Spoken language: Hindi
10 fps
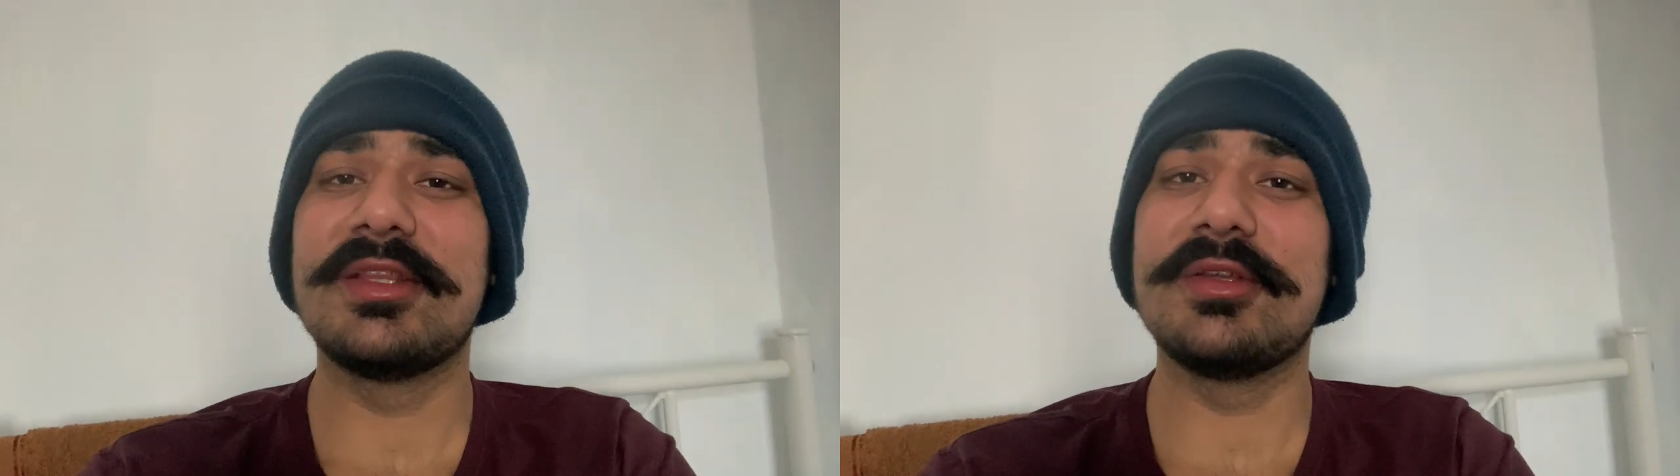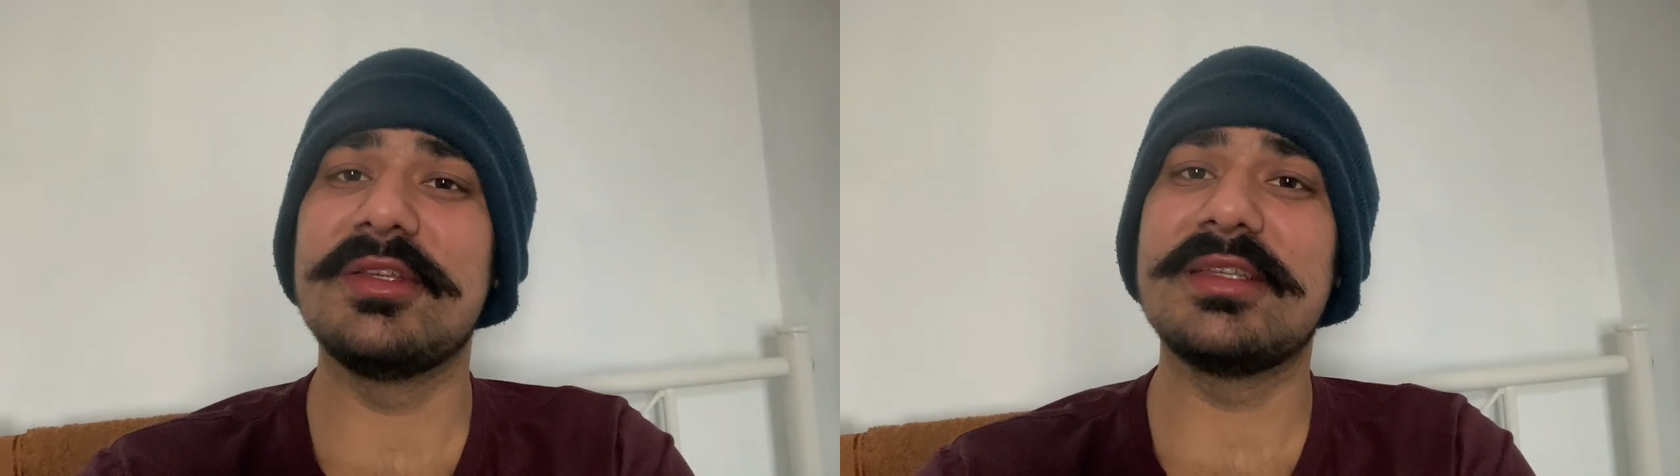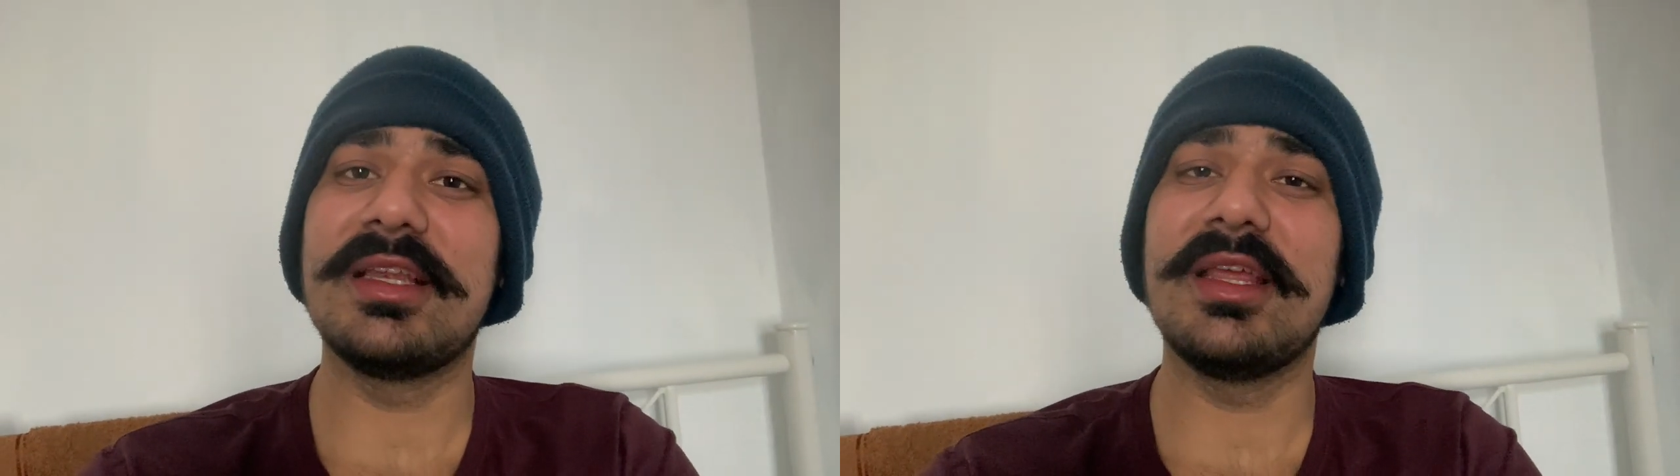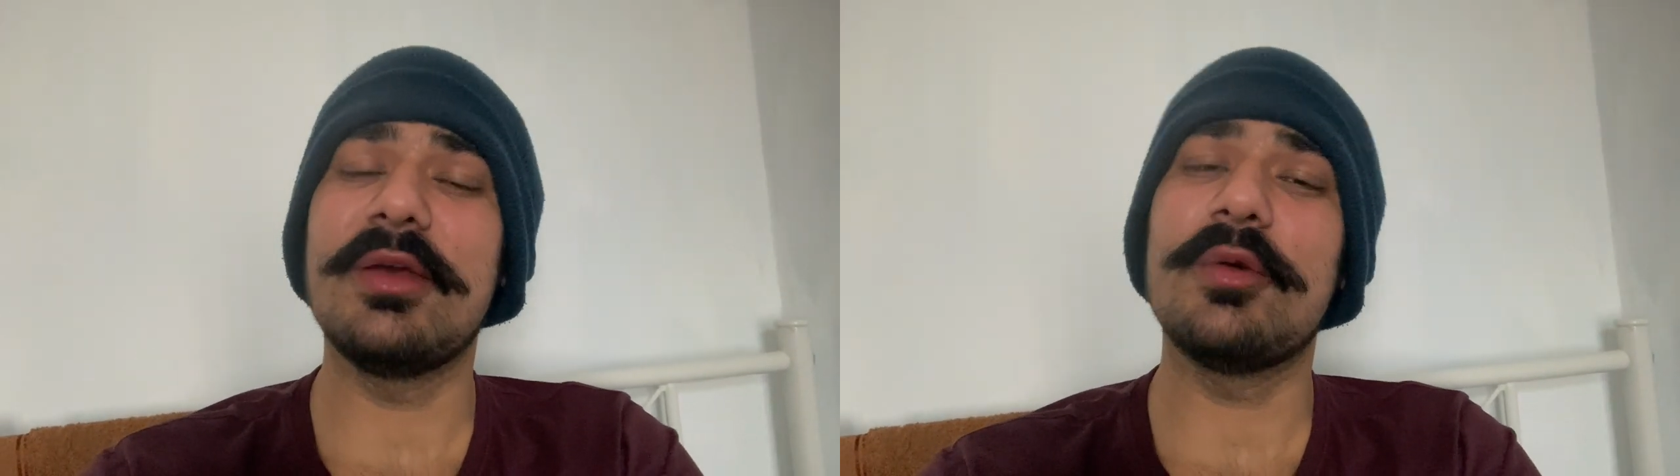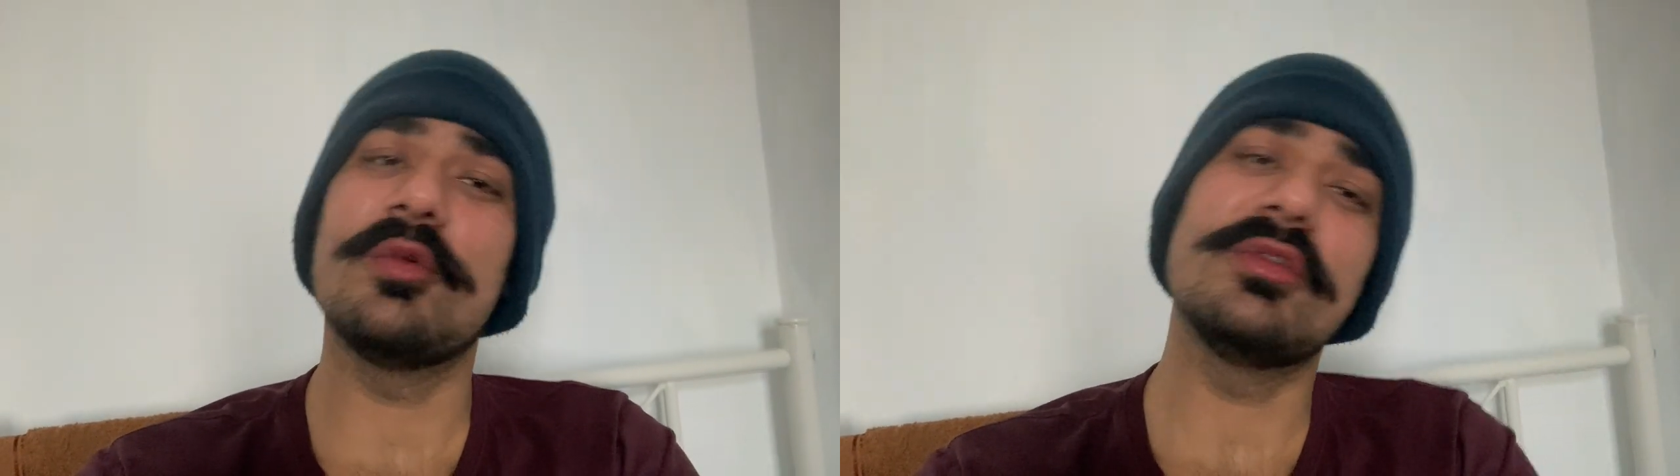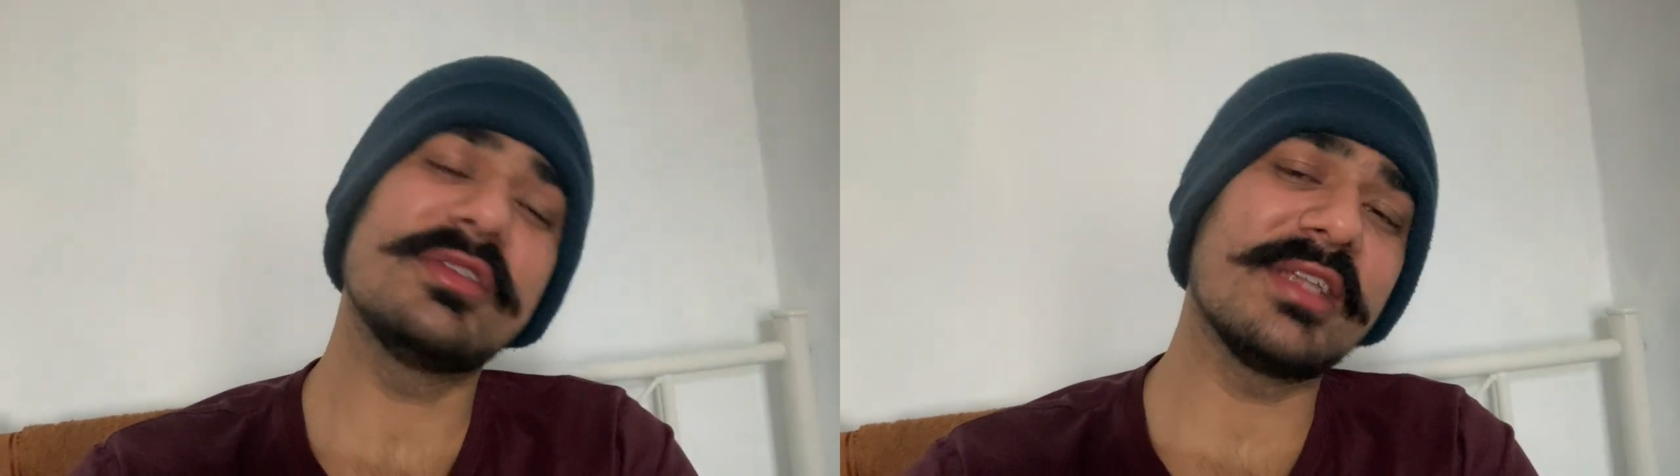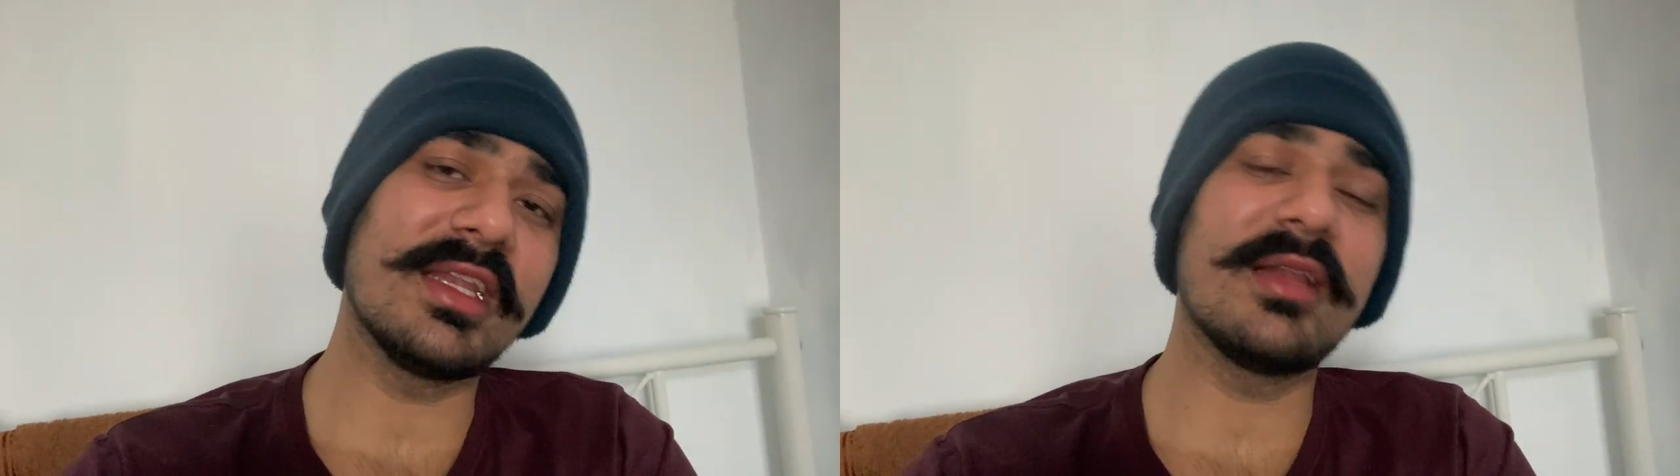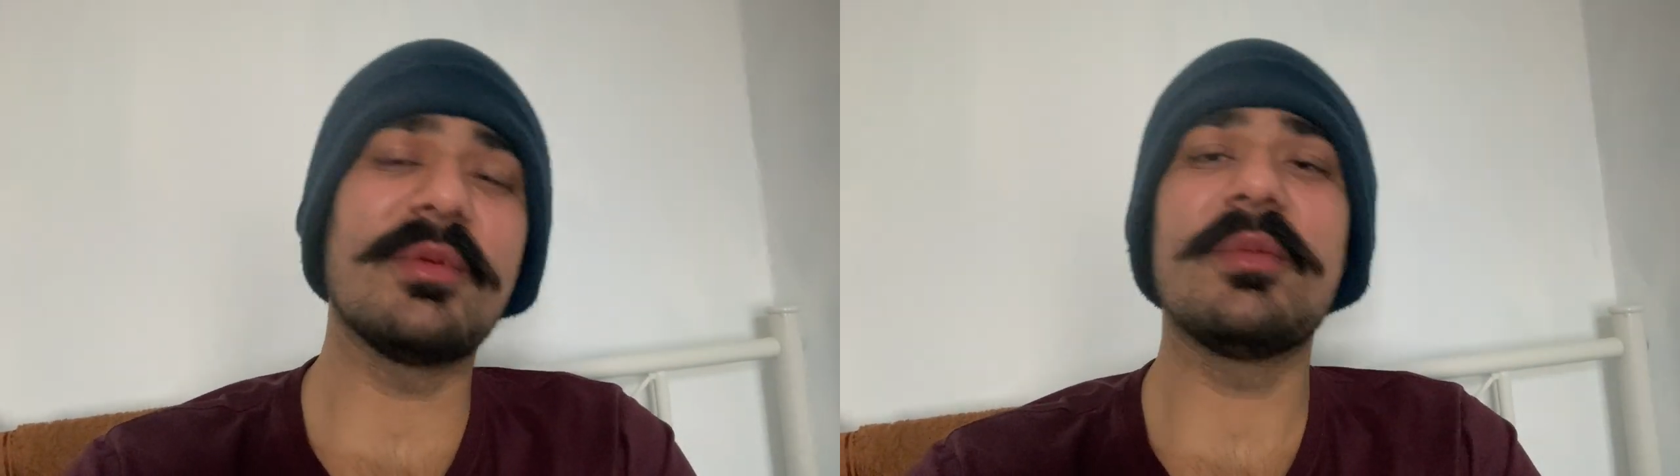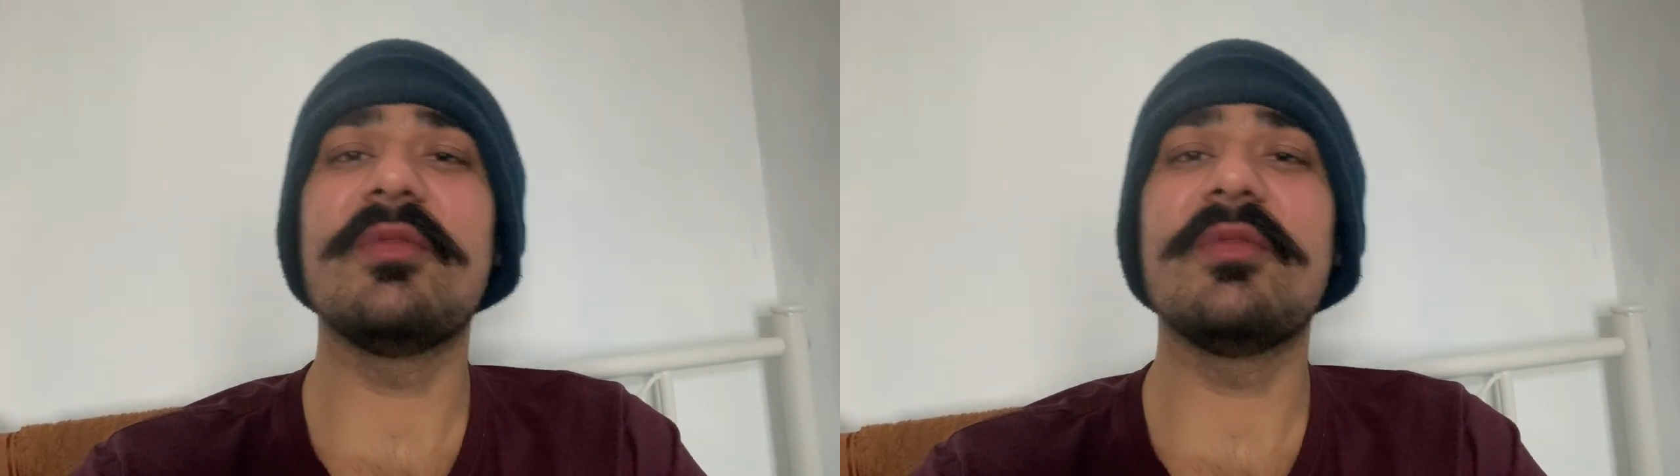तो इसलिए उस चैनल पर भी